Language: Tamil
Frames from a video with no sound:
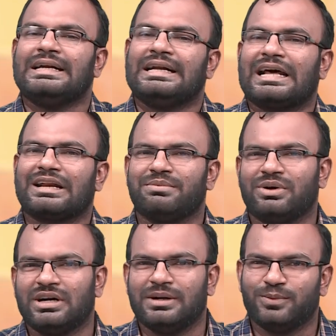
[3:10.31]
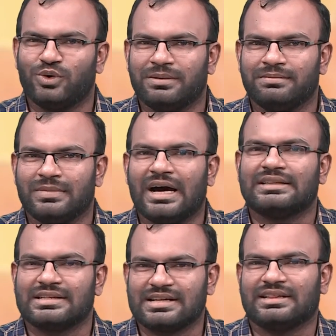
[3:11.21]
நரம்புகள் மூலம்
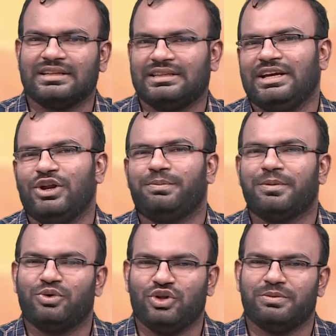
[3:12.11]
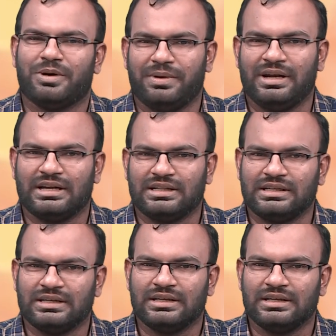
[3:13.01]
அந்த சத்தத்தை எழுப்ப முடியும் அப்படின்றது